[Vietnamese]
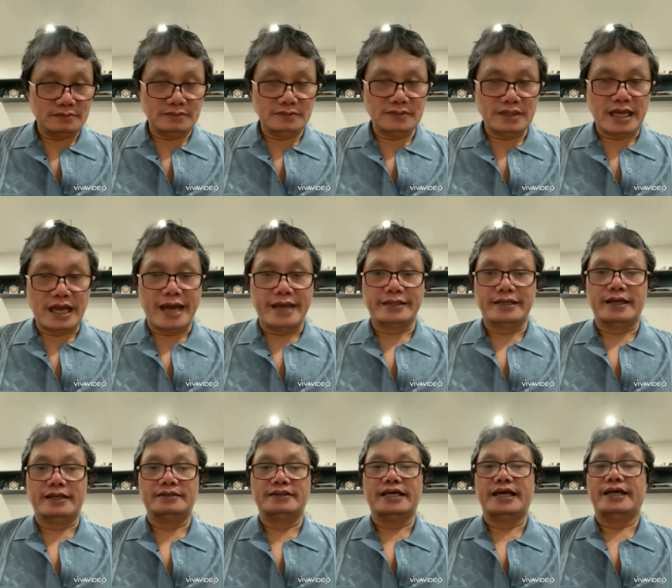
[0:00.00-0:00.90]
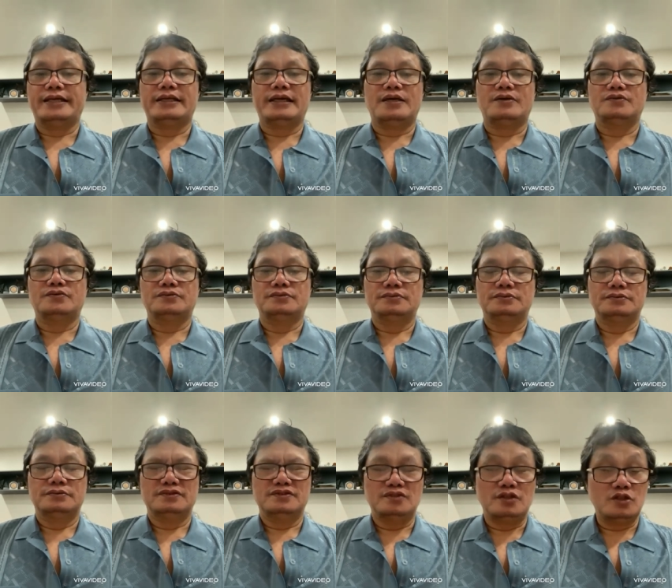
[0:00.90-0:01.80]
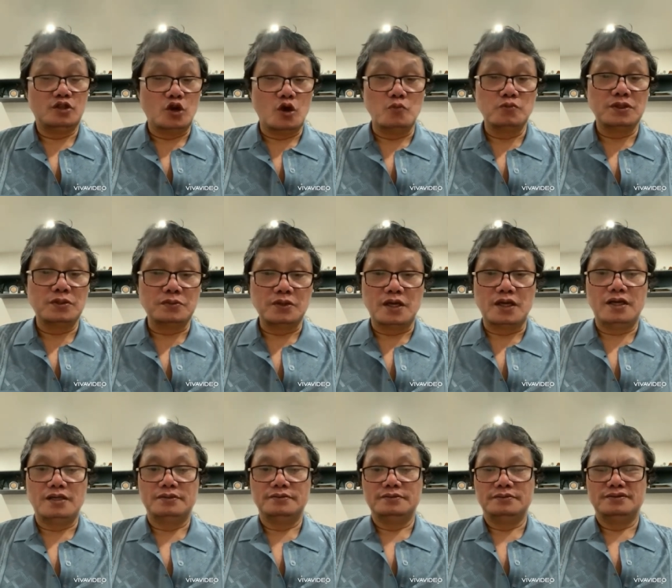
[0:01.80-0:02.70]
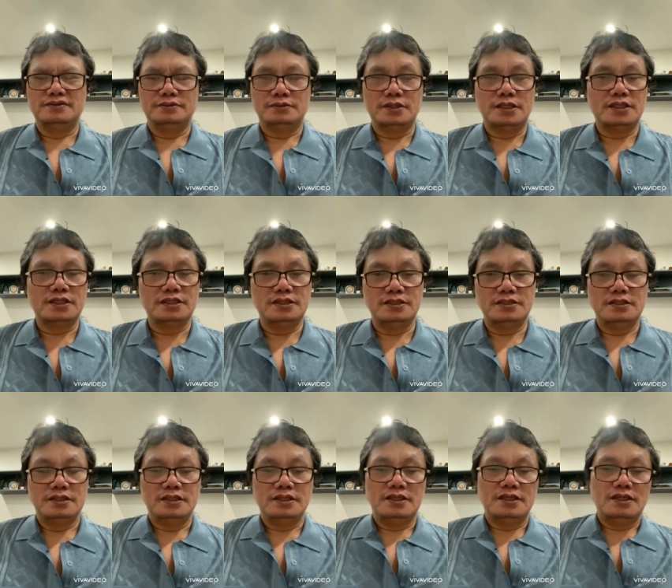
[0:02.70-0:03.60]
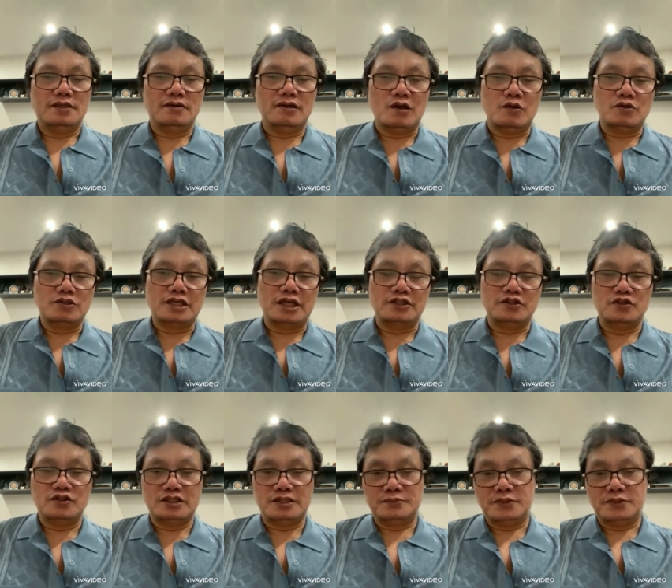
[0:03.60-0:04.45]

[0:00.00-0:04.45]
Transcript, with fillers: hai thằng ngang nhau nó trốn trong đó nó cứ lâu lâu nó sản xuất ra 10